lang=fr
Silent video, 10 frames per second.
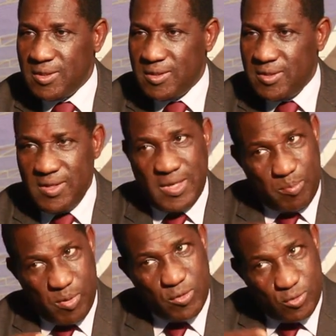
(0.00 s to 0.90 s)
qui n'est
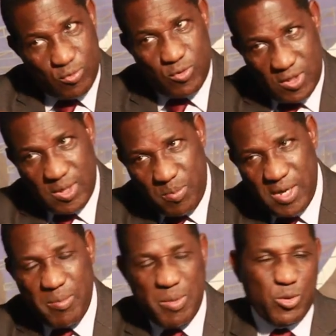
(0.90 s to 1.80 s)
pas du tout, qui n'est pas
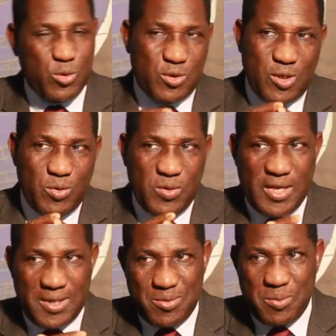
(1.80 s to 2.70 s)
la même chose que
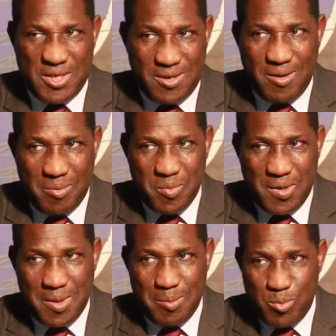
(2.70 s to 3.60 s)
l'UDR de maintenant,
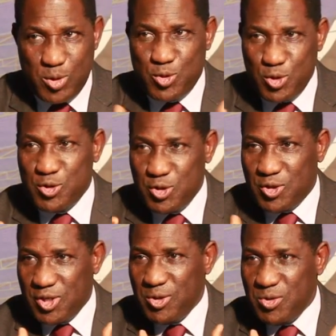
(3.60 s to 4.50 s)
parce que
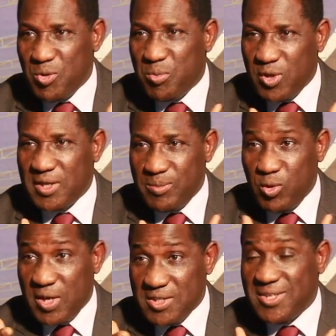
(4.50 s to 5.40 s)
c'était l'Union pour la
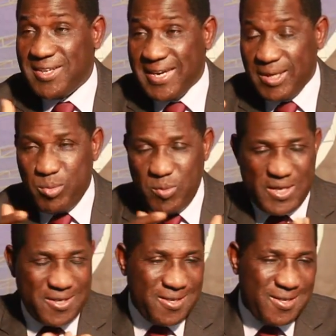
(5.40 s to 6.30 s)
démocratie et la
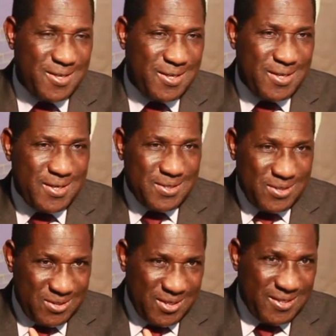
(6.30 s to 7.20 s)
République,
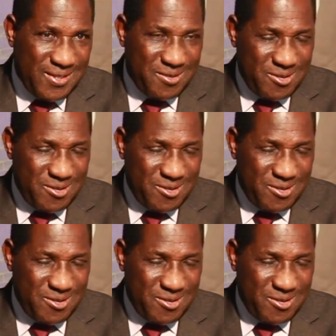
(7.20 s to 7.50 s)
c'est-à-dire